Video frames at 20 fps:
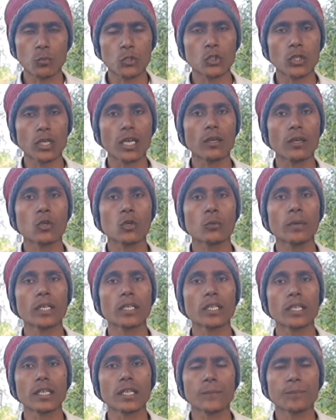उम्र जो है कोमल
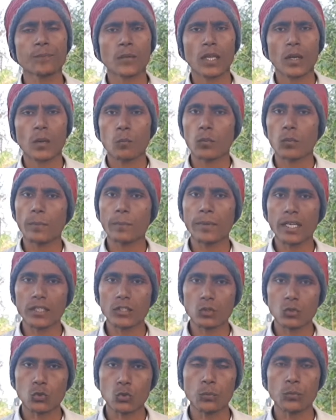की वह
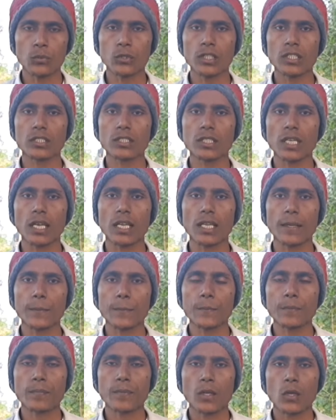महज उन्नीस साल है
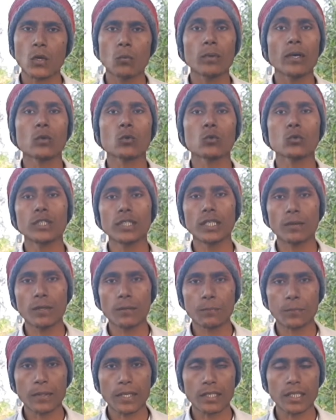वह कुछ दिन अभी
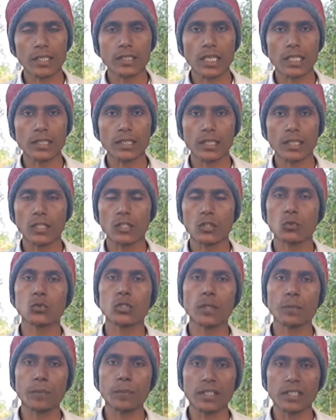पढ़ना चाहती है तो
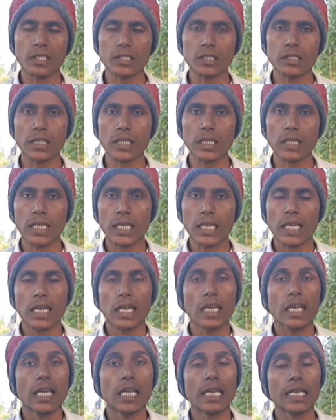उसे पढ़ने दीजिए
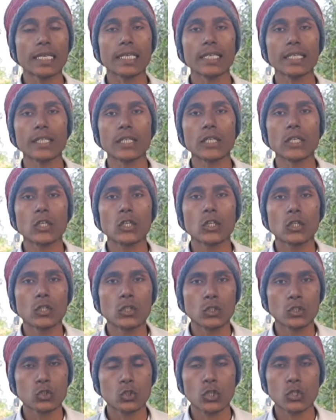लेकिन
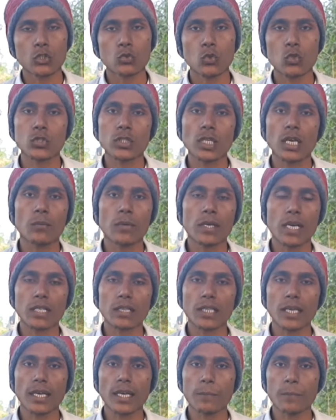जो अफसोस था वह
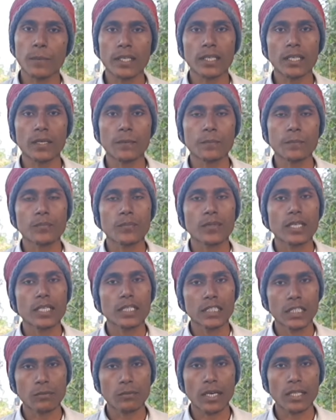कहता है मैंने
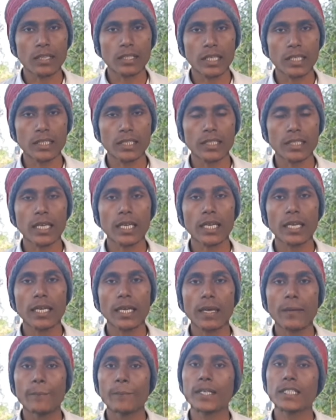जवान दे दी है
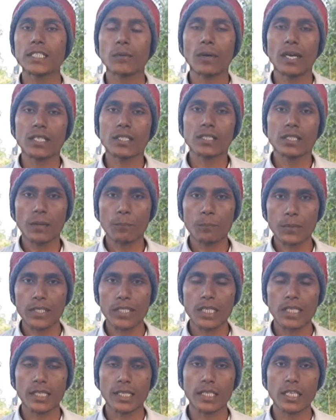मैं जवान से
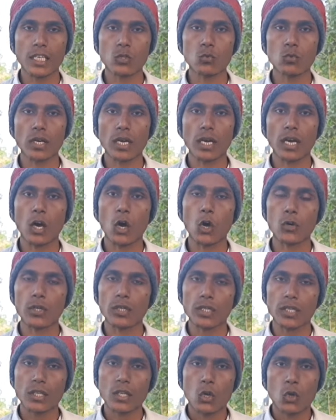पीछे नहीं हटूंगा और
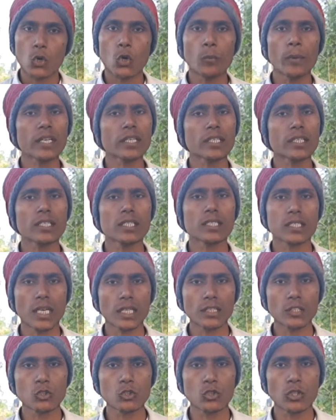कोमल की
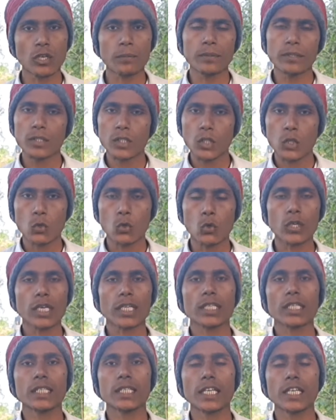शादी तो अब
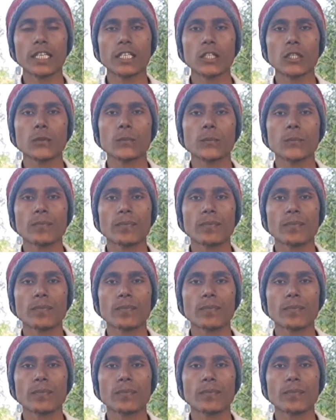होकर ही रहेगी